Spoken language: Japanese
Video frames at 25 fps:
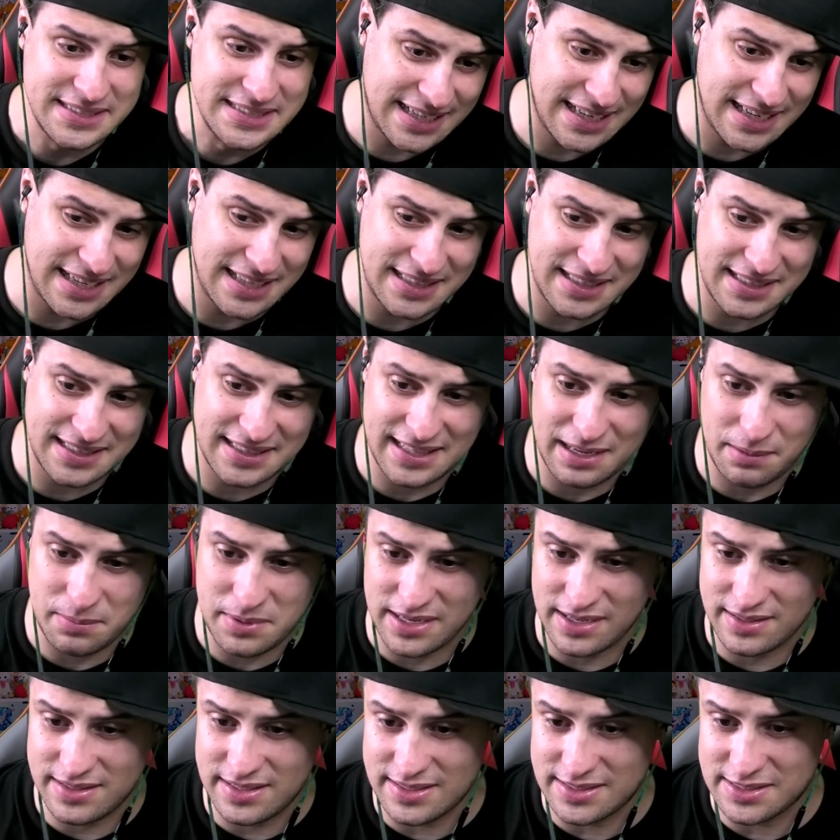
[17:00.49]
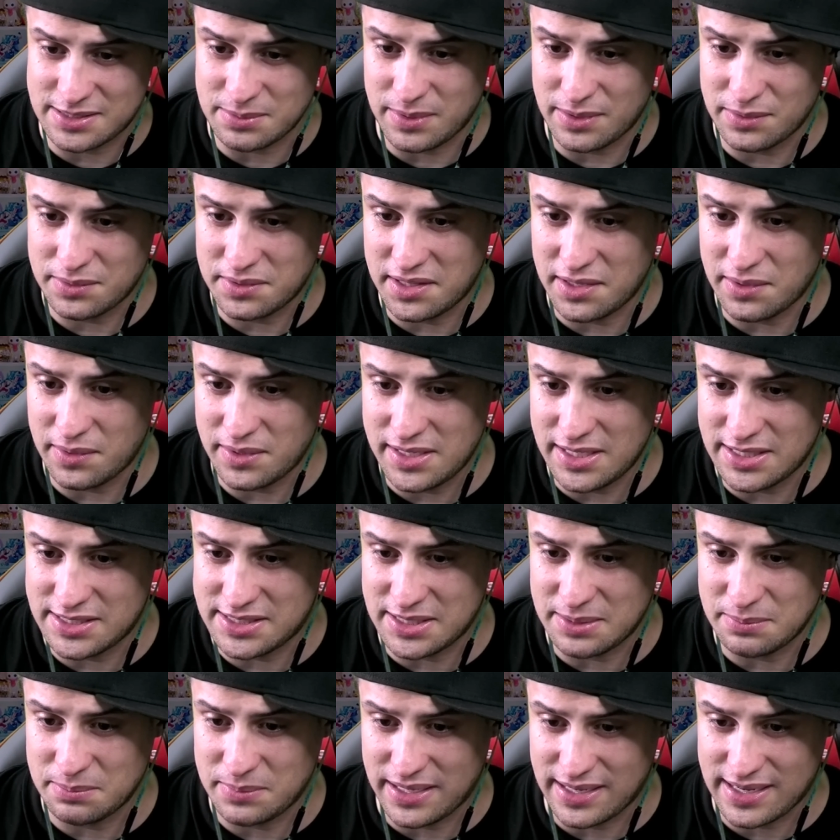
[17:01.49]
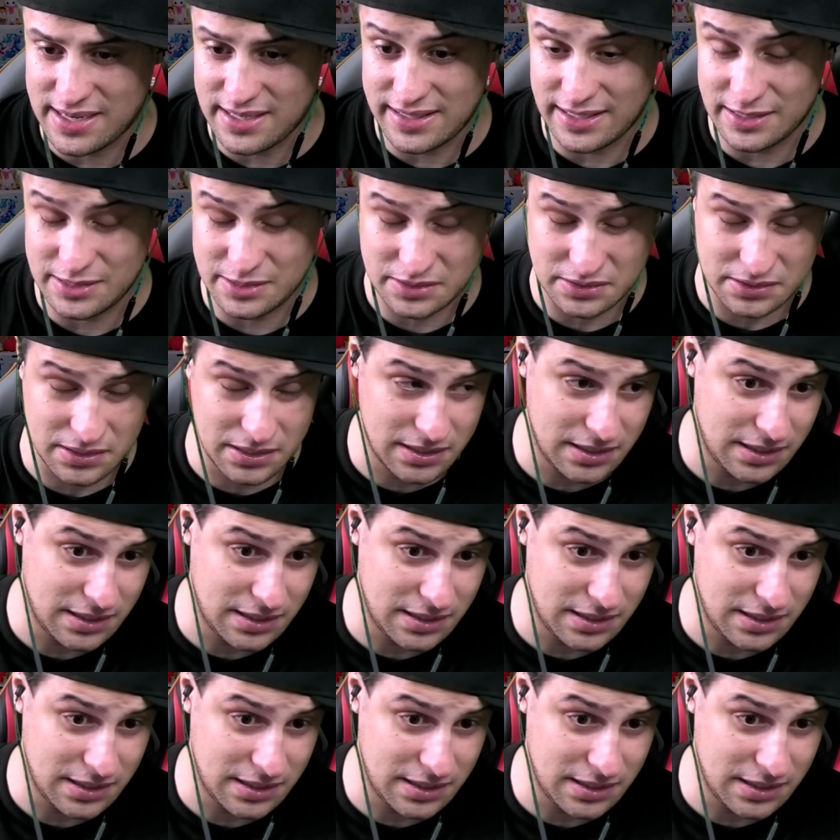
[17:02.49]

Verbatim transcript: だが涙が出てしまうんだよ。いいシーンばっかでクソ。